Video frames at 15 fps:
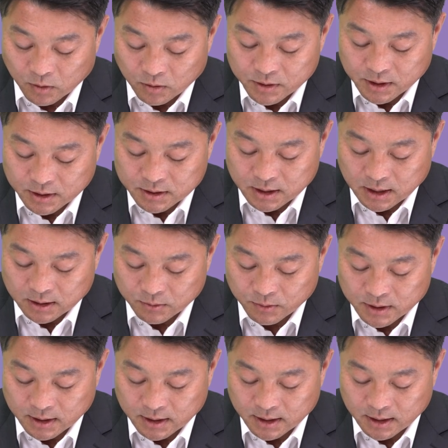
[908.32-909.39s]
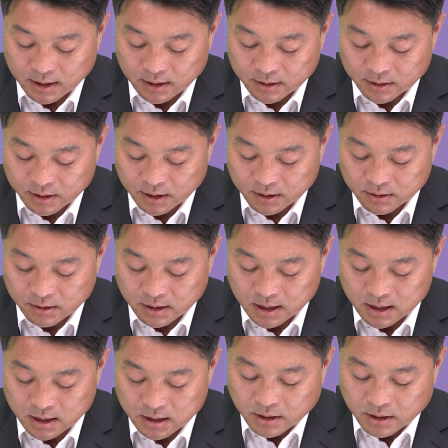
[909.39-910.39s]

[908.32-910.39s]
홀딩스라는 회사인데 어. 티커가